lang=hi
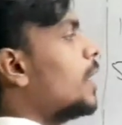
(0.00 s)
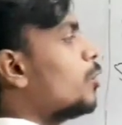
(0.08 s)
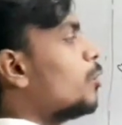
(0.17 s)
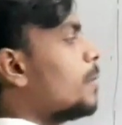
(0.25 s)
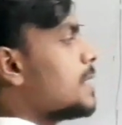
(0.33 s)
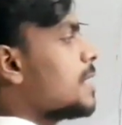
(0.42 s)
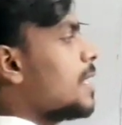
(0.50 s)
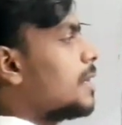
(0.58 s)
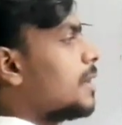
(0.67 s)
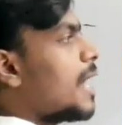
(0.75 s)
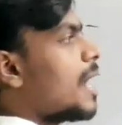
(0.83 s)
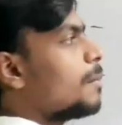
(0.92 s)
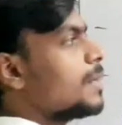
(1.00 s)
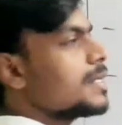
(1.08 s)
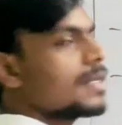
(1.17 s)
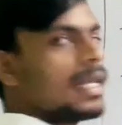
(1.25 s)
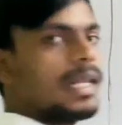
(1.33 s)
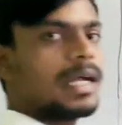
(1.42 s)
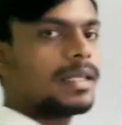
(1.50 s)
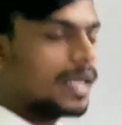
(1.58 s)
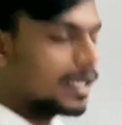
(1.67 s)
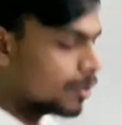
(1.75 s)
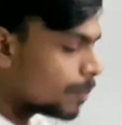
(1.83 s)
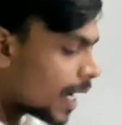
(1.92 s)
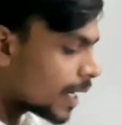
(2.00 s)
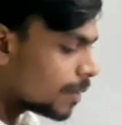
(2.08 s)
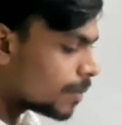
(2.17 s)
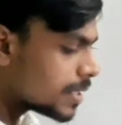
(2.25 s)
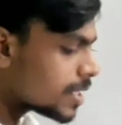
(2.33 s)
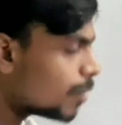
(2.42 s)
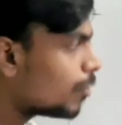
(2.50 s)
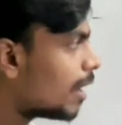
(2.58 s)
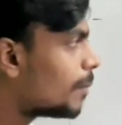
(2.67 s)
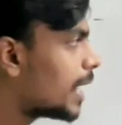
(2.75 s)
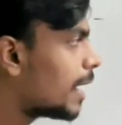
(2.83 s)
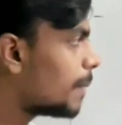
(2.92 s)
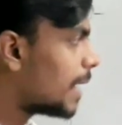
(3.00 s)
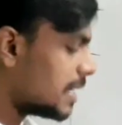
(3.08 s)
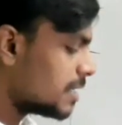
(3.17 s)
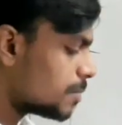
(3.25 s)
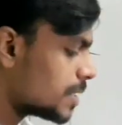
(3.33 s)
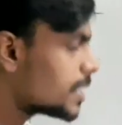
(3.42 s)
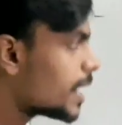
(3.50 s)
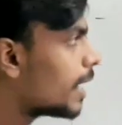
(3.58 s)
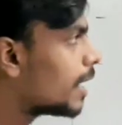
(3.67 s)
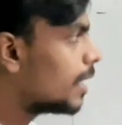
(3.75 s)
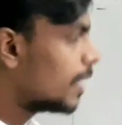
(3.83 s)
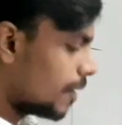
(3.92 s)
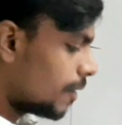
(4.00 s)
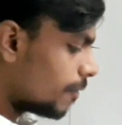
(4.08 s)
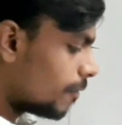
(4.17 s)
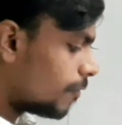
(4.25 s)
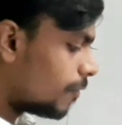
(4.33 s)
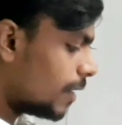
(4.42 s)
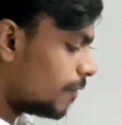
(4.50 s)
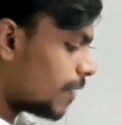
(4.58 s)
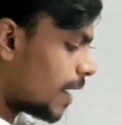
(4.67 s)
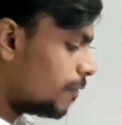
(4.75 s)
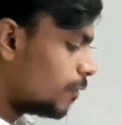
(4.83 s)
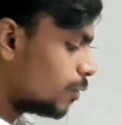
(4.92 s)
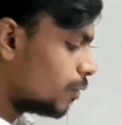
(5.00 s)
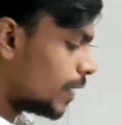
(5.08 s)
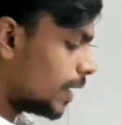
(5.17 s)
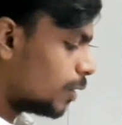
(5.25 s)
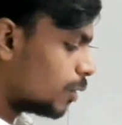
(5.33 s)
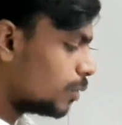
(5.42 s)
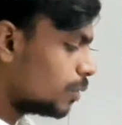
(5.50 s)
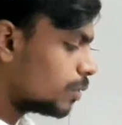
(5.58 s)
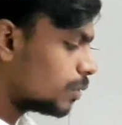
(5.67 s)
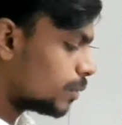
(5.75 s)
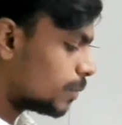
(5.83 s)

वन टू में से इतना हमने सेल कर दिया तो बाकी बचा हुआ हमारा बैलेंस बच जाएगा वन फाइव टू वन टू